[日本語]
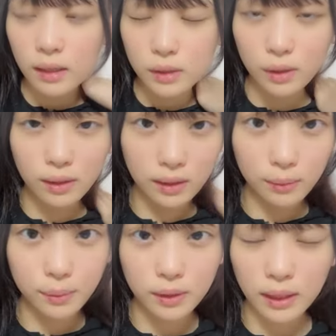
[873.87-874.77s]

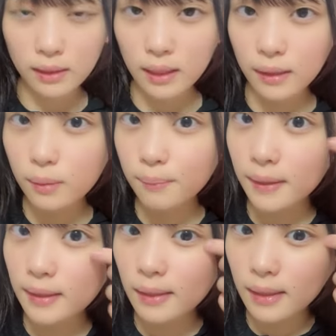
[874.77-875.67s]
ショールーム全体の
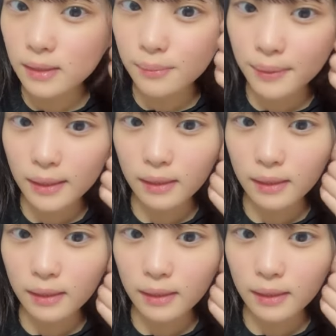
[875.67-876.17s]
メンテナンスみた